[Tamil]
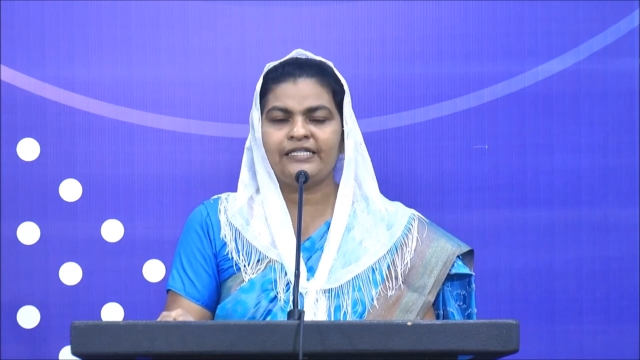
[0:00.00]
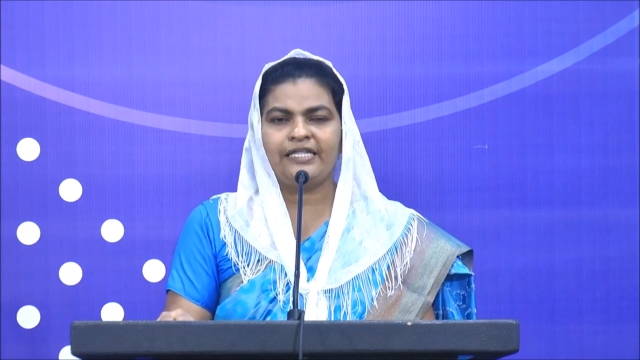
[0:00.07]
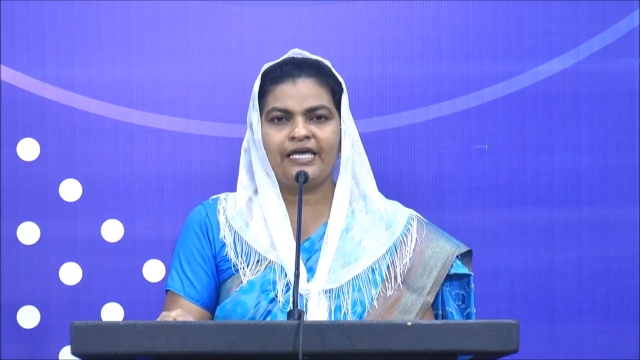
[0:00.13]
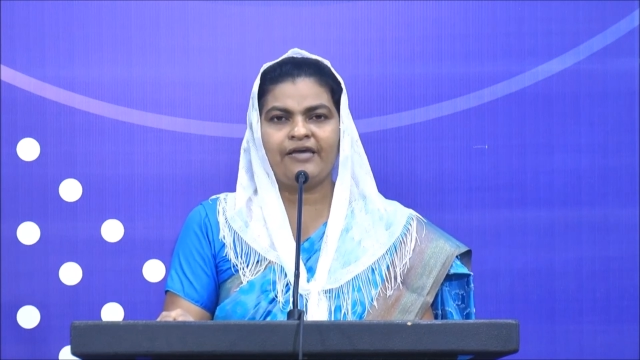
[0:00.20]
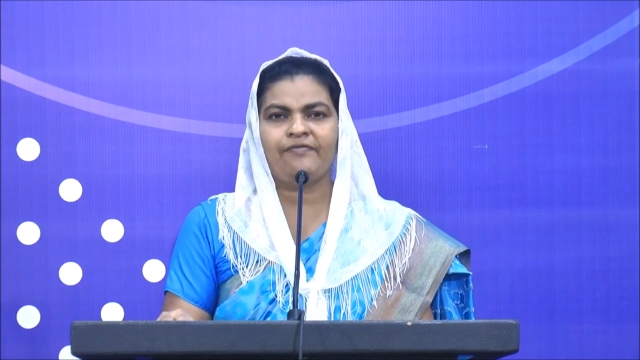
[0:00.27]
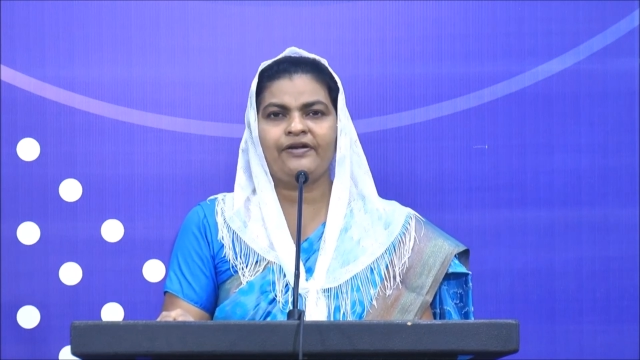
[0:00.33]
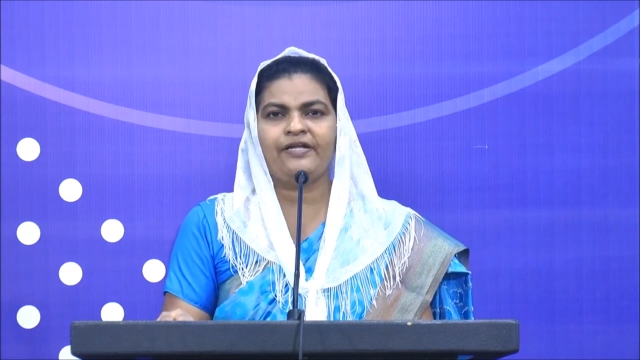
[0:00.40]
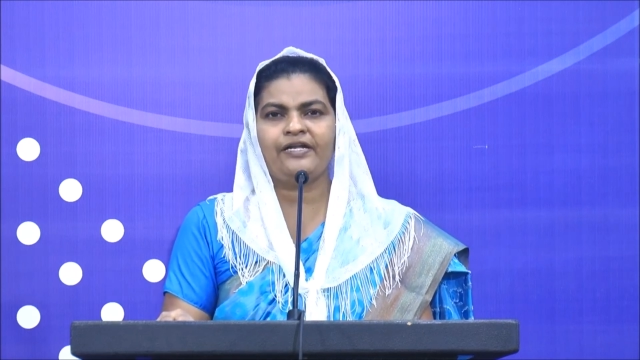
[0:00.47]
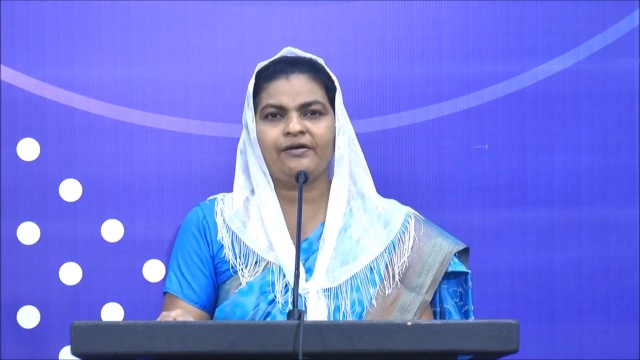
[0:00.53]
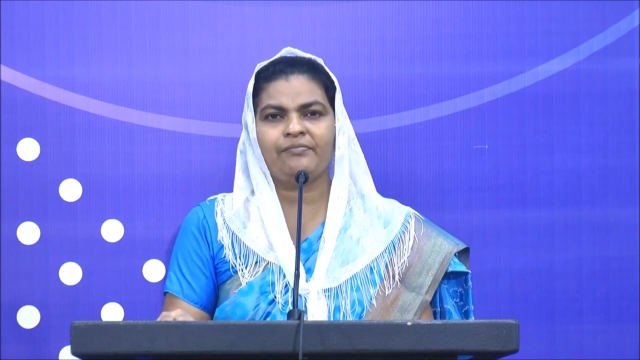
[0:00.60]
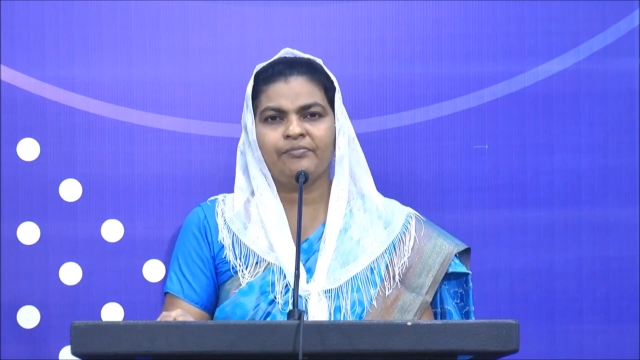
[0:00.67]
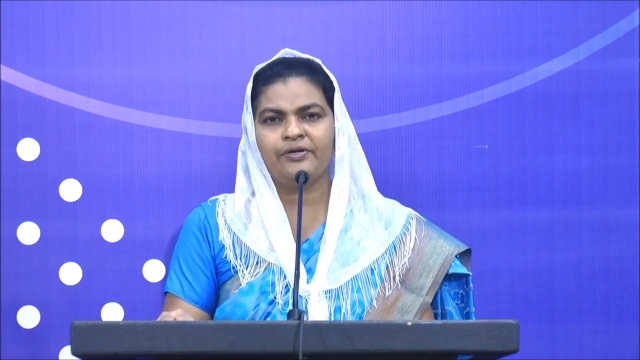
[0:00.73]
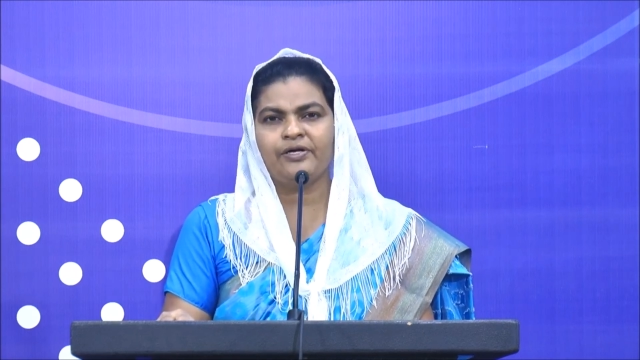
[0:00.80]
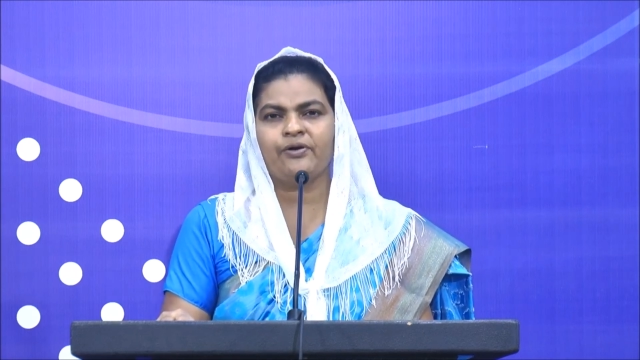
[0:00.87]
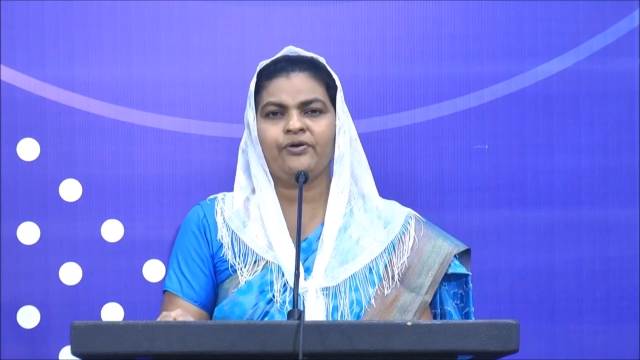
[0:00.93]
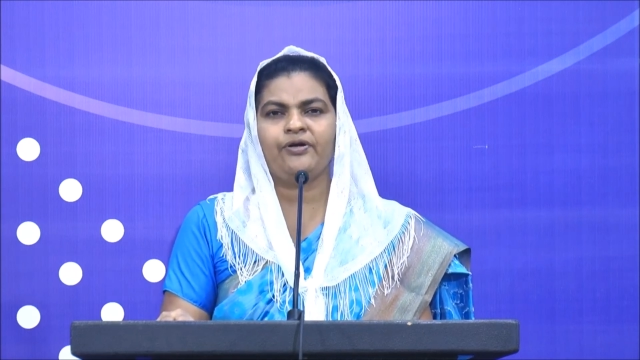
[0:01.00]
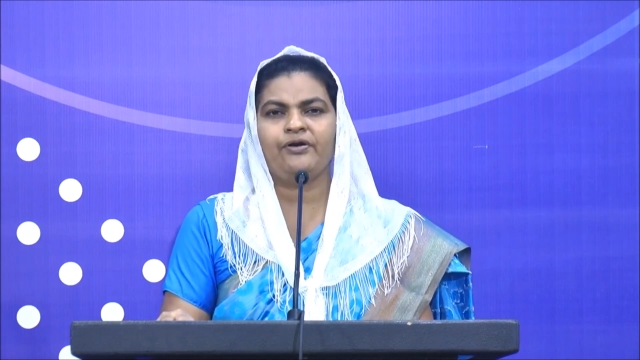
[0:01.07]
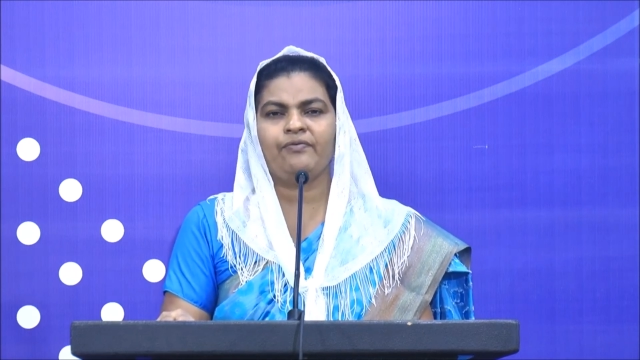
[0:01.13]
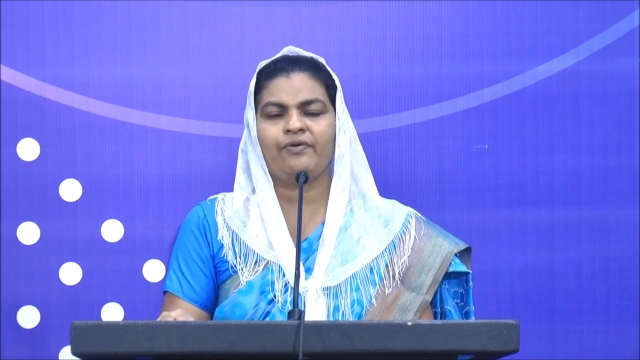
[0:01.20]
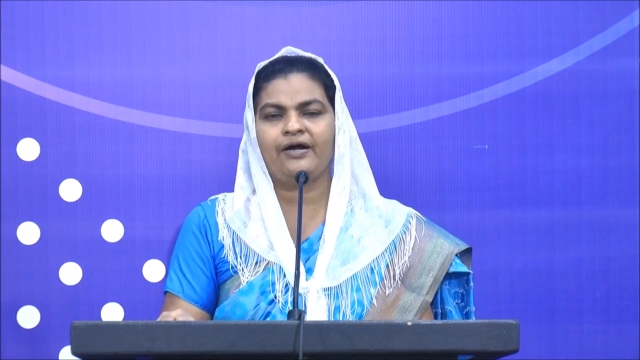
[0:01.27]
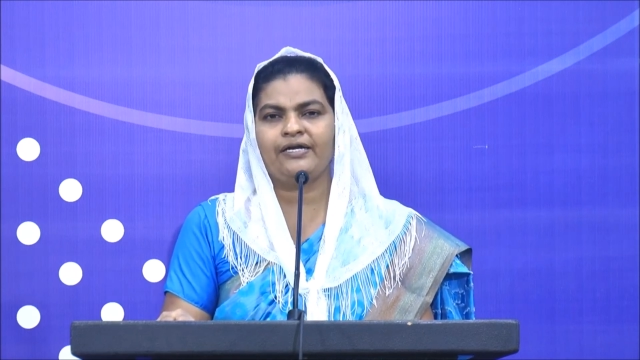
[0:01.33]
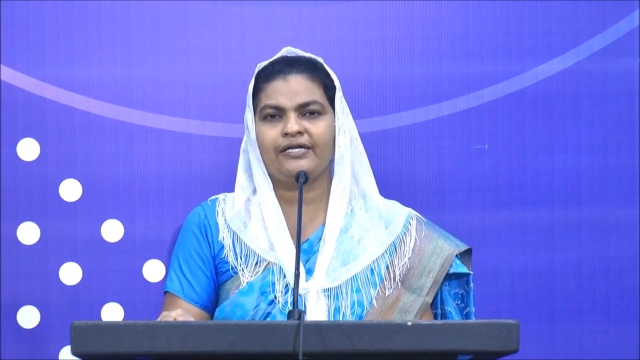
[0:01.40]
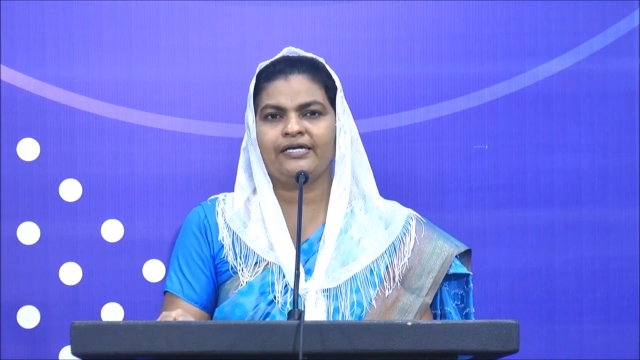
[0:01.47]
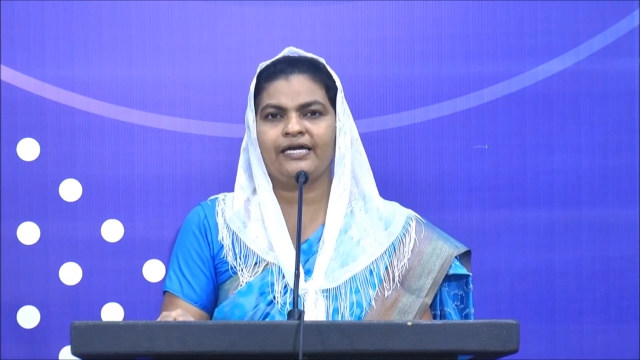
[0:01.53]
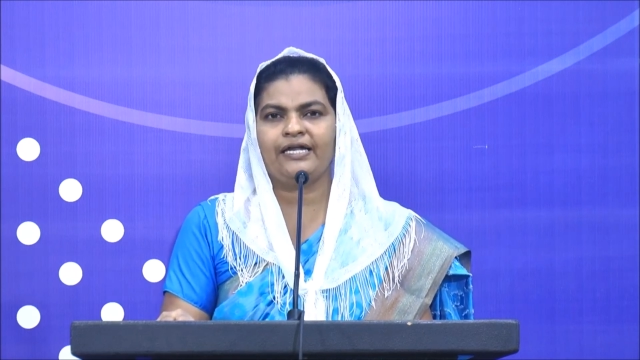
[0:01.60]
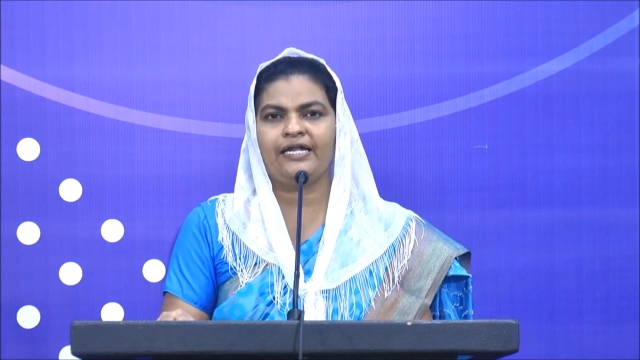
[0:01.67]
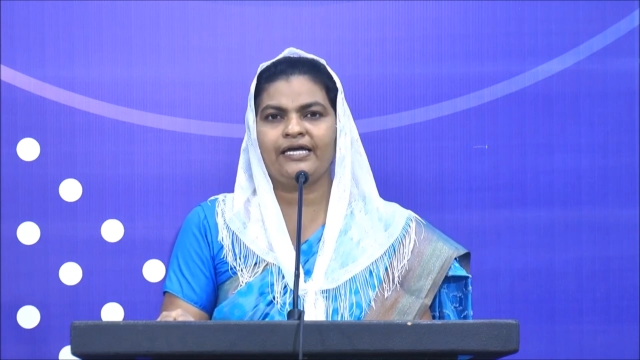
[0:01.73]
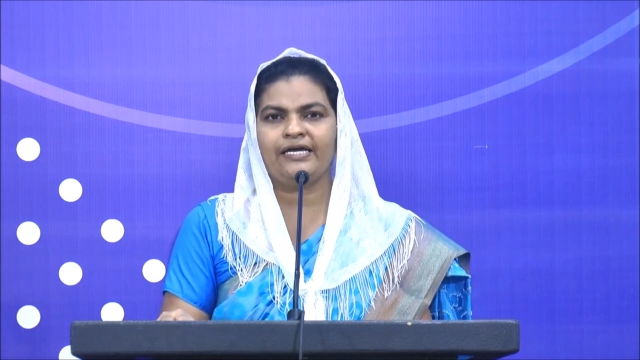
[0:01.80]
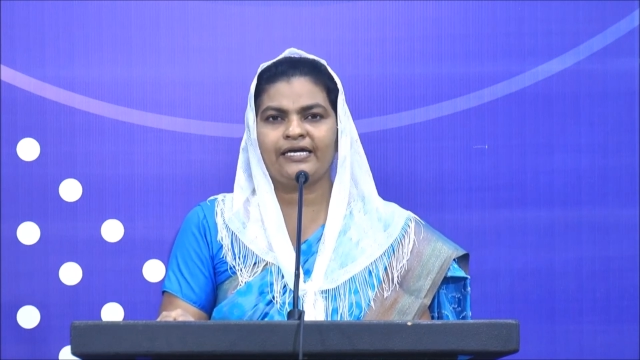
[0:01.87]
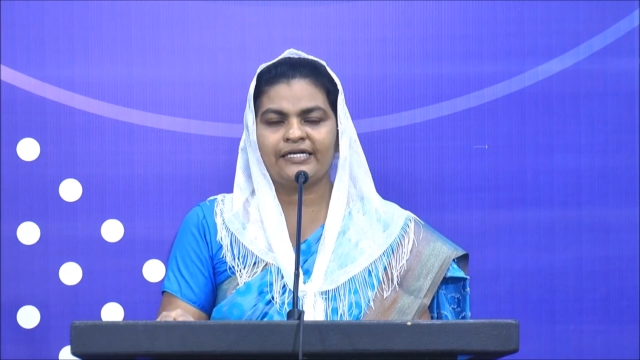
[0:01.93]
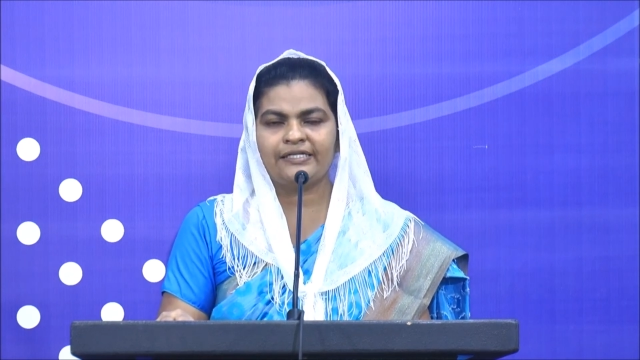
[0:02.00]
தேவனை நம்புகிறவருடைய வாழ்க்கையிலே